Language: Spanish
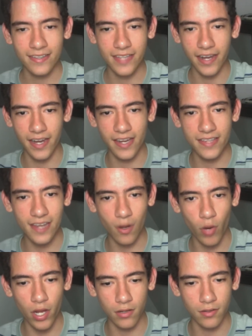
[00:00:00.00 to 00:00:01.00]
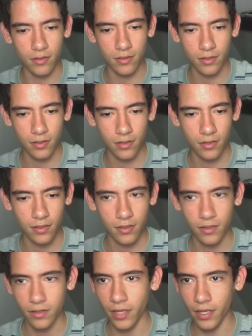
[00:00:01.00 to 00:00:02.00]
Se reinicia el juego.
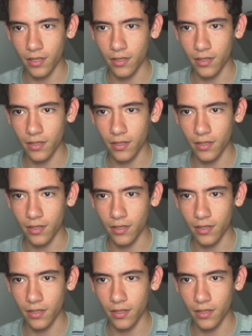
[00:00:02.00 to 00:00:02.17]
¿Qué?